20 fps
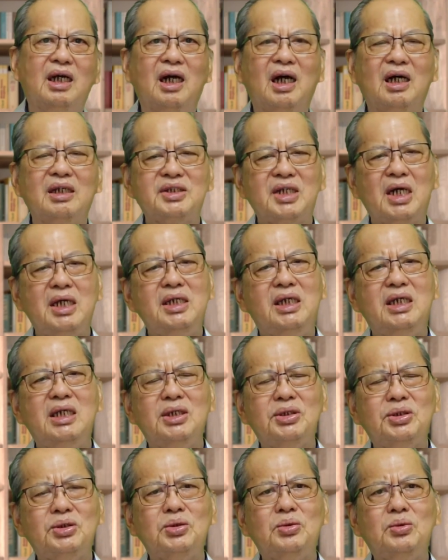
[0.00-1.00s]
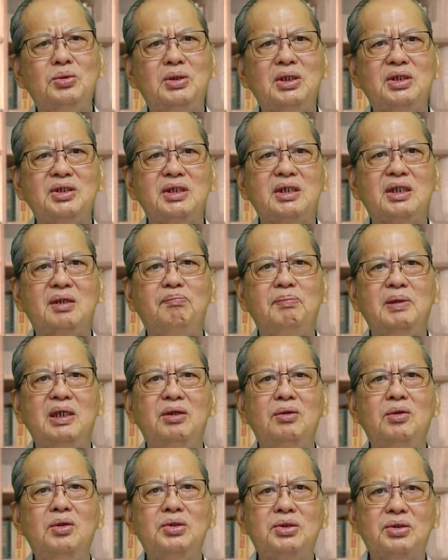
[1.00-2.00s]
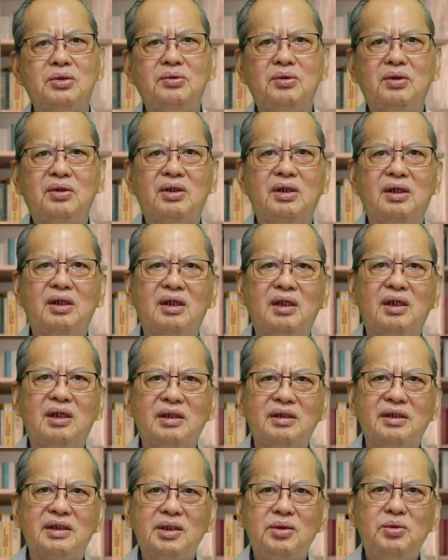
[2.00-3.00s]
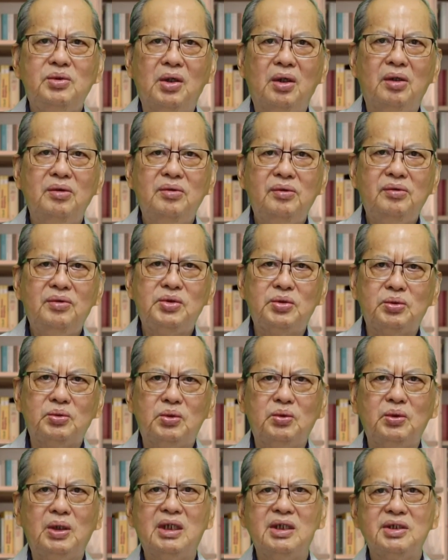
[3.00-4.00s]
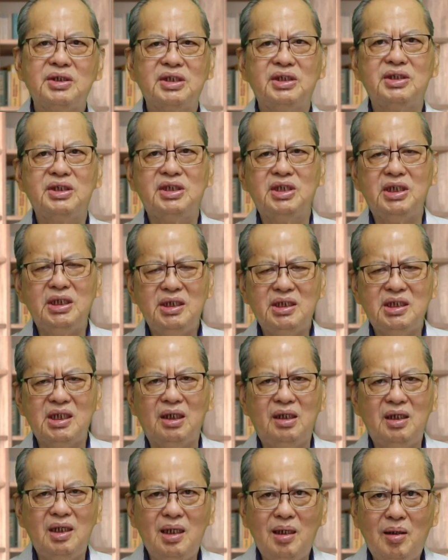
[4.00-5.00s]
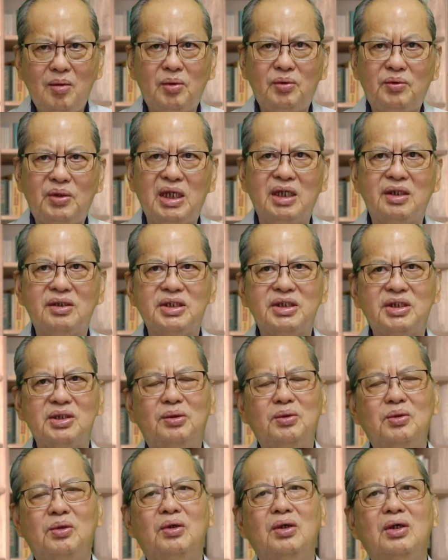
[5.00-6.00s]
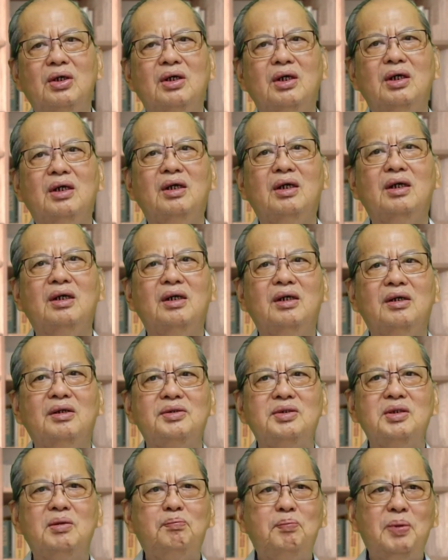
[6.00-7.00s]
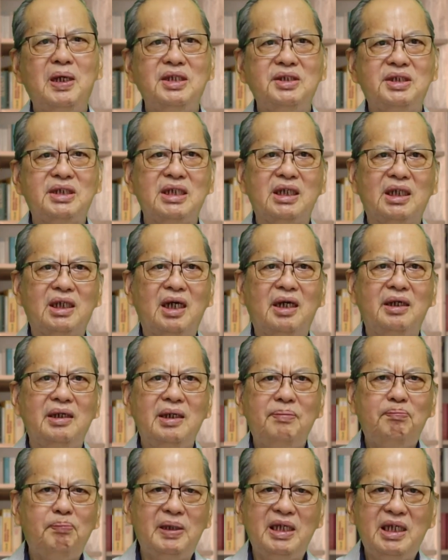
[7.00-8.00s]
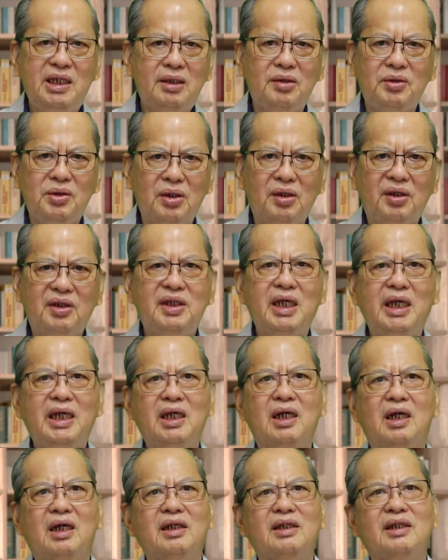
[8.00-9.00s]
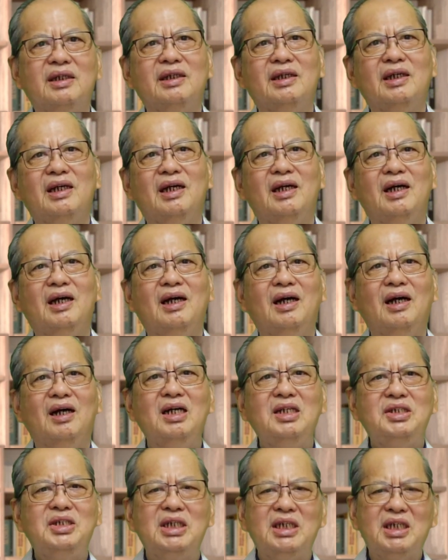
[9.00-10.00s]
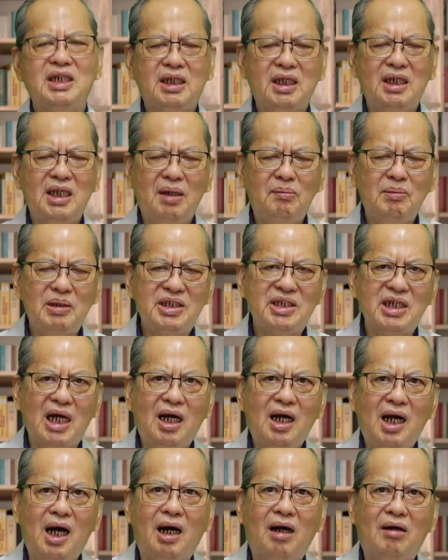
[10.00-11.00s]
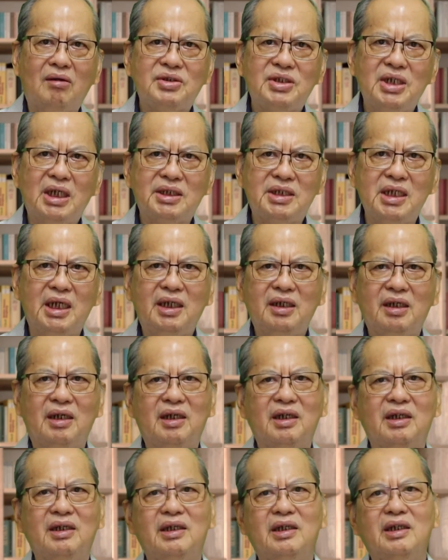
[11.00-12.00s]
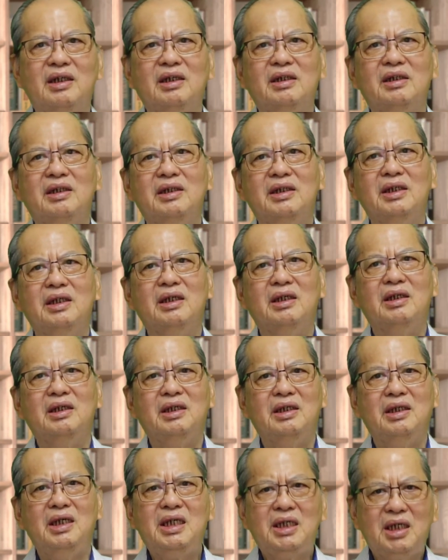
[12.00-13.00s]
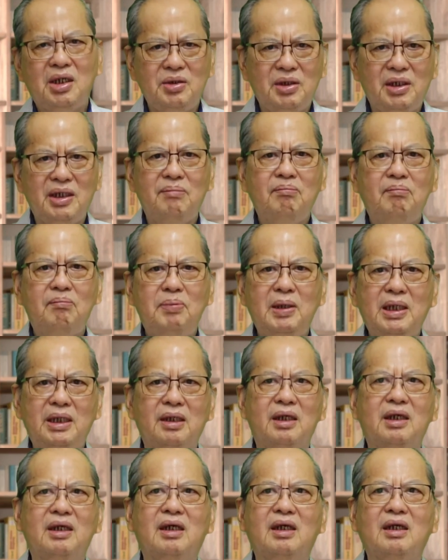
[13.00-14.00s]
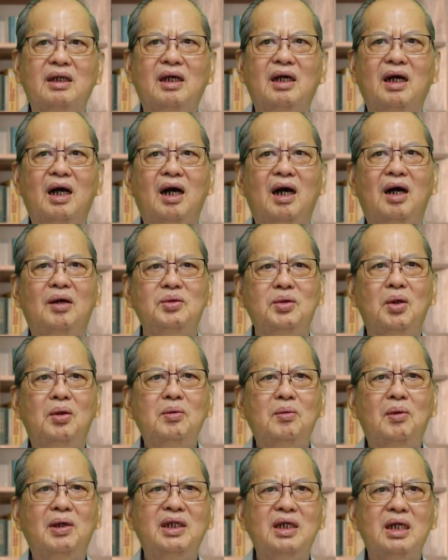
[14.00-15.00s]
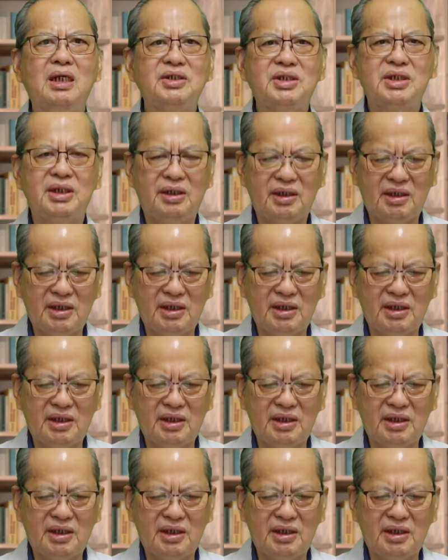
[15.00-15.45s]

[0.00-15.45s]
啊，在耶稣的这个比喻中，这园主呢是清晨六点的时候就聘请了一批的园丁，而且呢跟他们讲好价钱，一个银币。啊，原文呢是